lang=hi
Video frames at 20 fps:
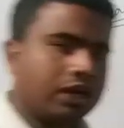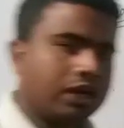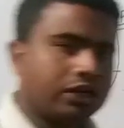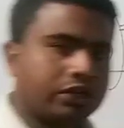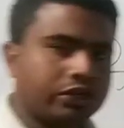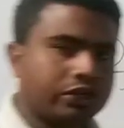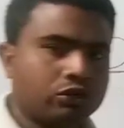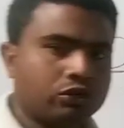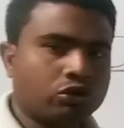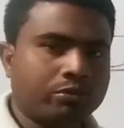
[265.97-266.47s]

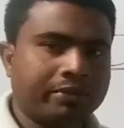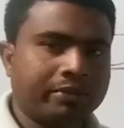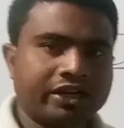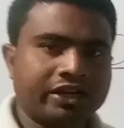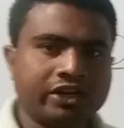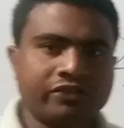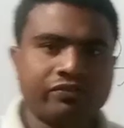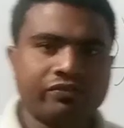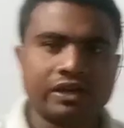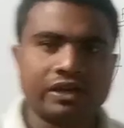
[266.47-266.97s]

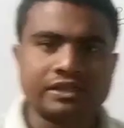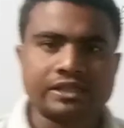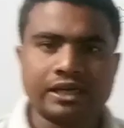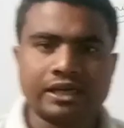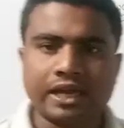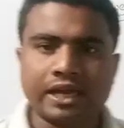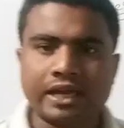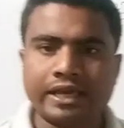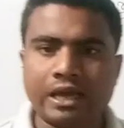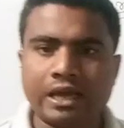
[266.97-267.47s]
ट्रिग्नोमेट्री
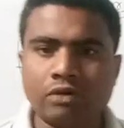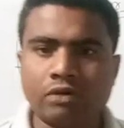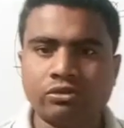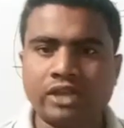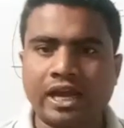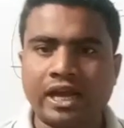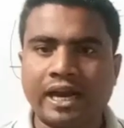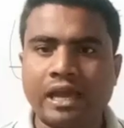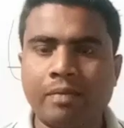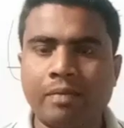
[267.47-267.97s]
फंक्शन का क्या
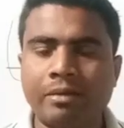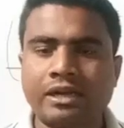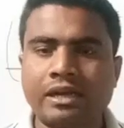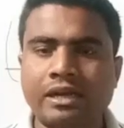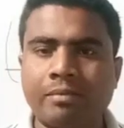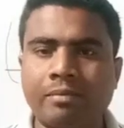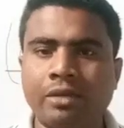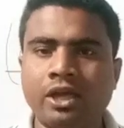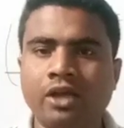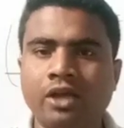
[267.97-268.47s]
उतारना है
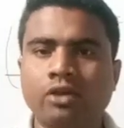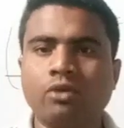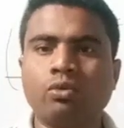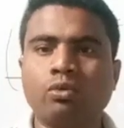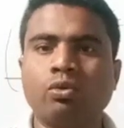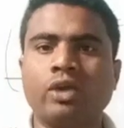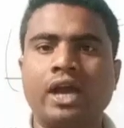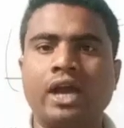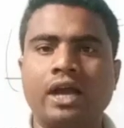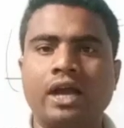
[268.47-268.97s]
बट्टा में
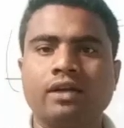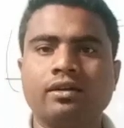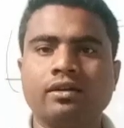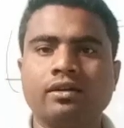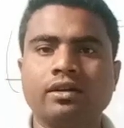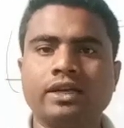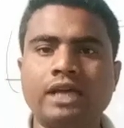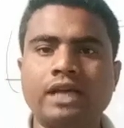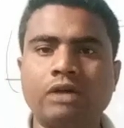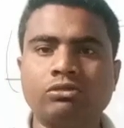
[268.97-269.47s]
कोनांक
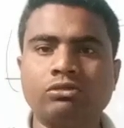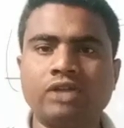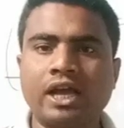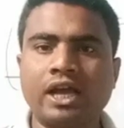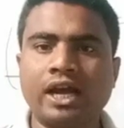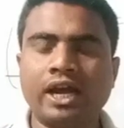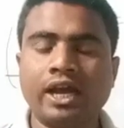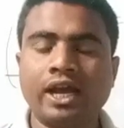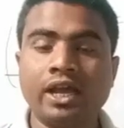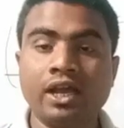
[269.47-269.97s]
क्या
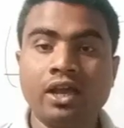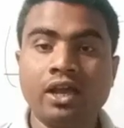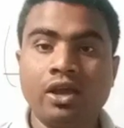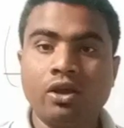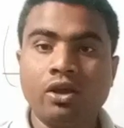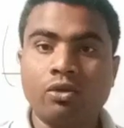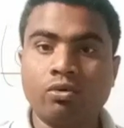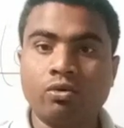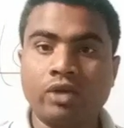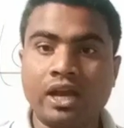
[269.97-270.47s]
उतारना है
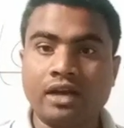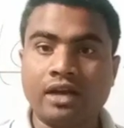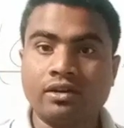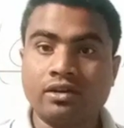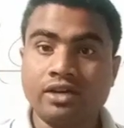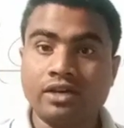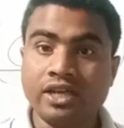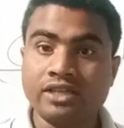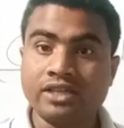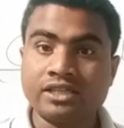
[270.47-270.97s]
कोनांक
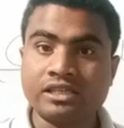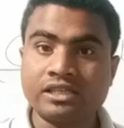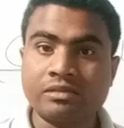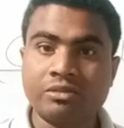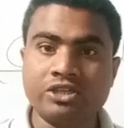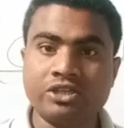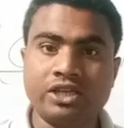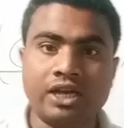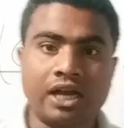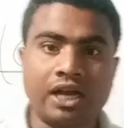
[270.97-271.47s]
ठीक से
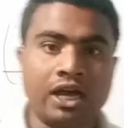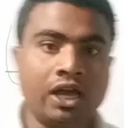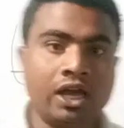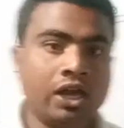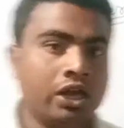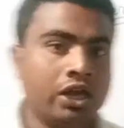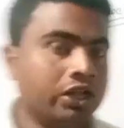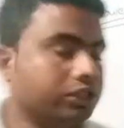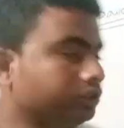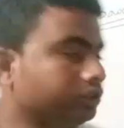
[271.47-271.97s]
समझिएगा
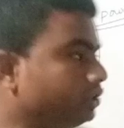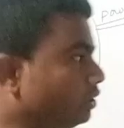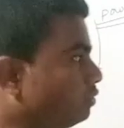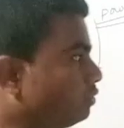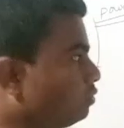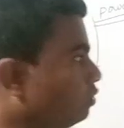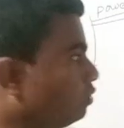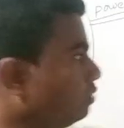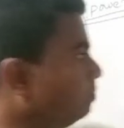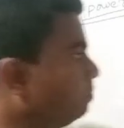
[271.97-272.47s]

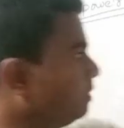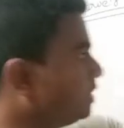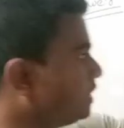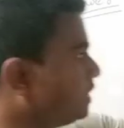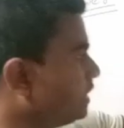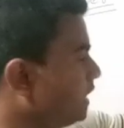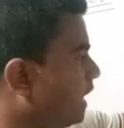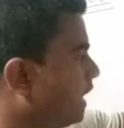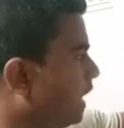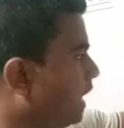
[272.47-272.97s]

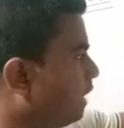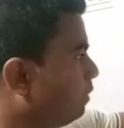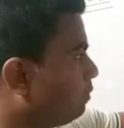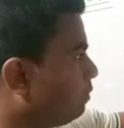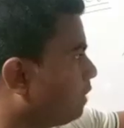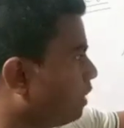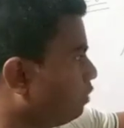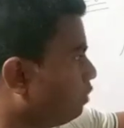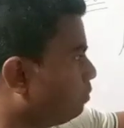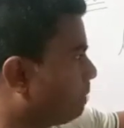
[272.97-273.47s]
त्रिकोणमितीय
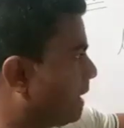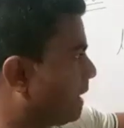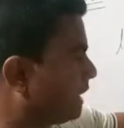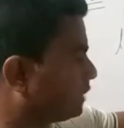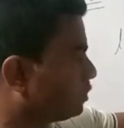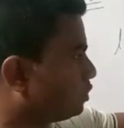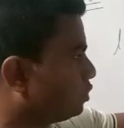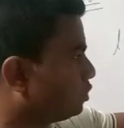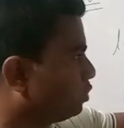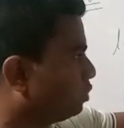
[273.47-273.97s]

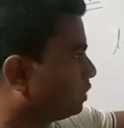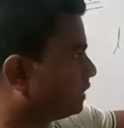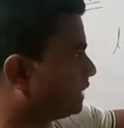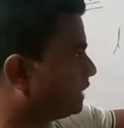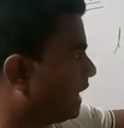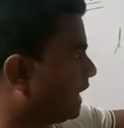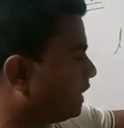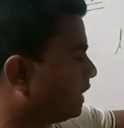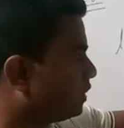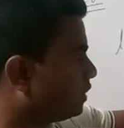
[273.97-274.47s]
अनुपात जो
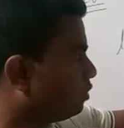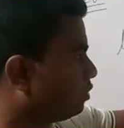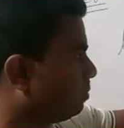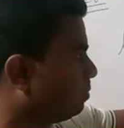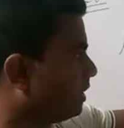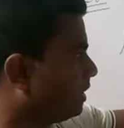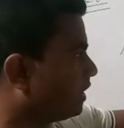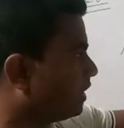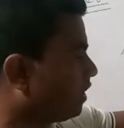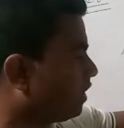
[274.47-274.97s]
होता है
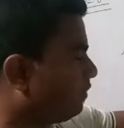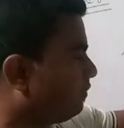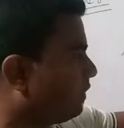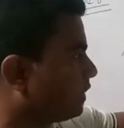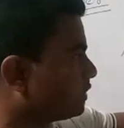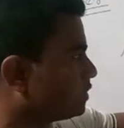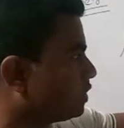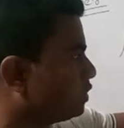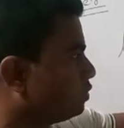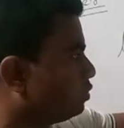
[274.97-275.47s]
ट्रिग्नोमेट्रिकल
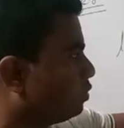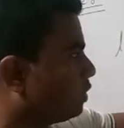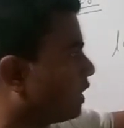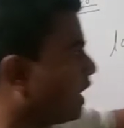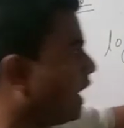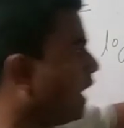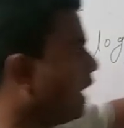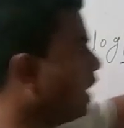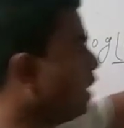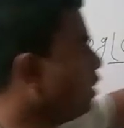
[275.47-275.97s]
फंक्शन जो
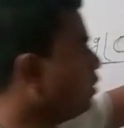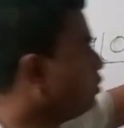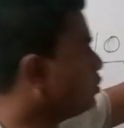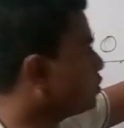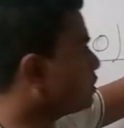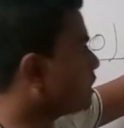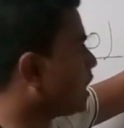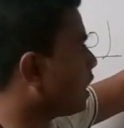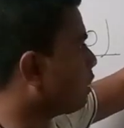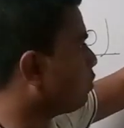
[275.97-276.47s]
होगा
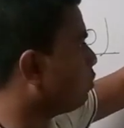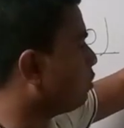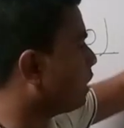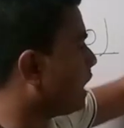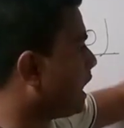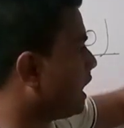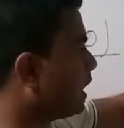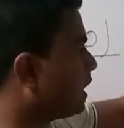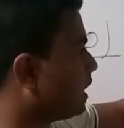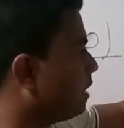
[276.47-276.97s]
उसका
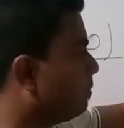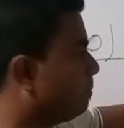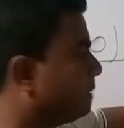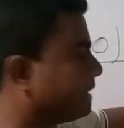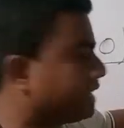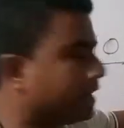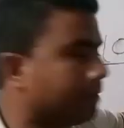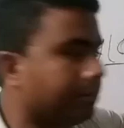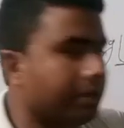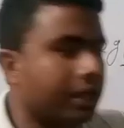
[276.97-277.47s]
कोनांक हम
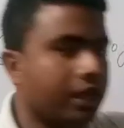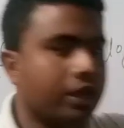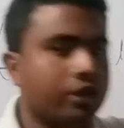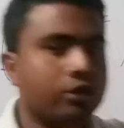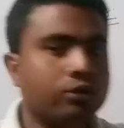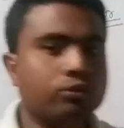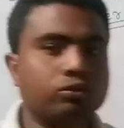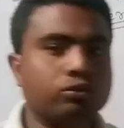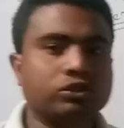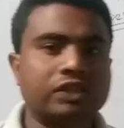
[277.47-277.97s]
बटा में
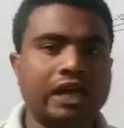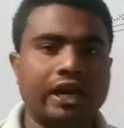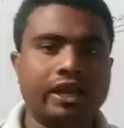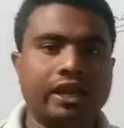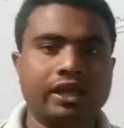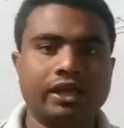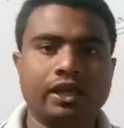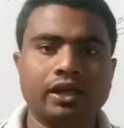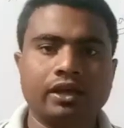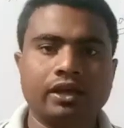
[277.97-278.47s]

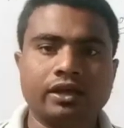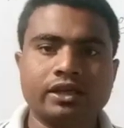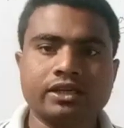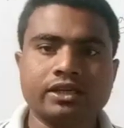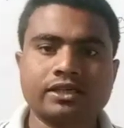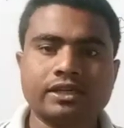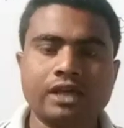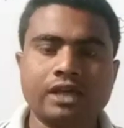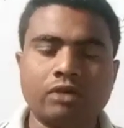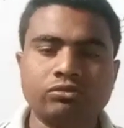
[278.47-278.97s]
उतारेंगे
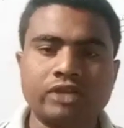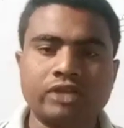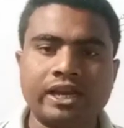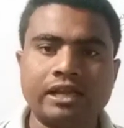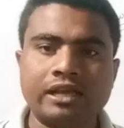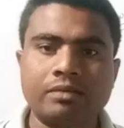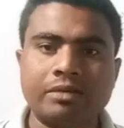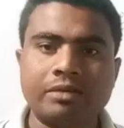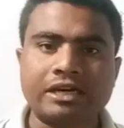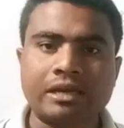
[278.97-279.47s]
किस क्या
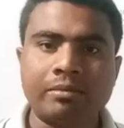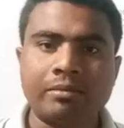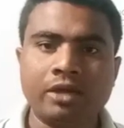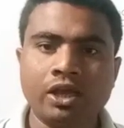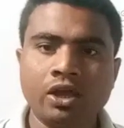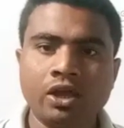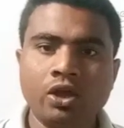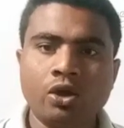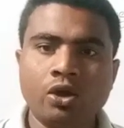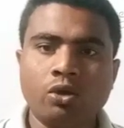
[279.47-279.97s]
उतारेंगे बटा में
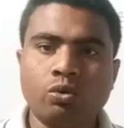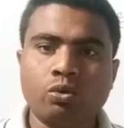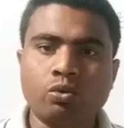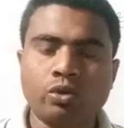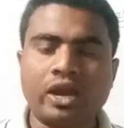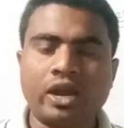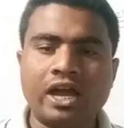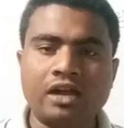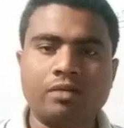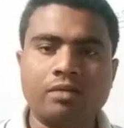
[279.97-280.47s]

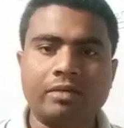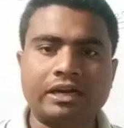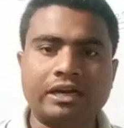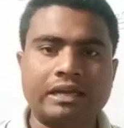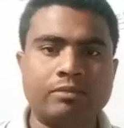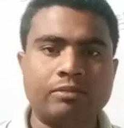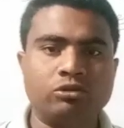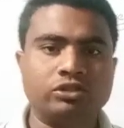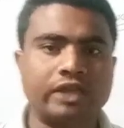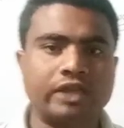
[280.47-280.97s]
कोनांक
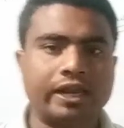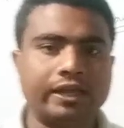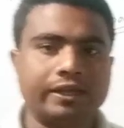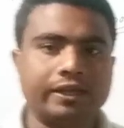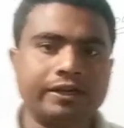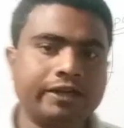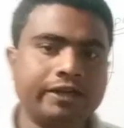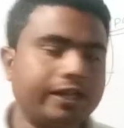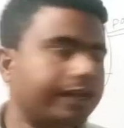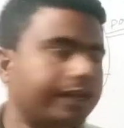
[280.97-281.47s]
बटा में
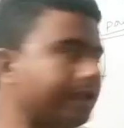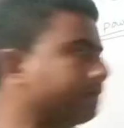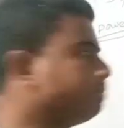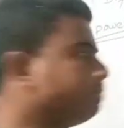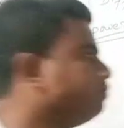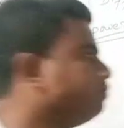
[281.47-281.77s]
उतारेंगे ठीक है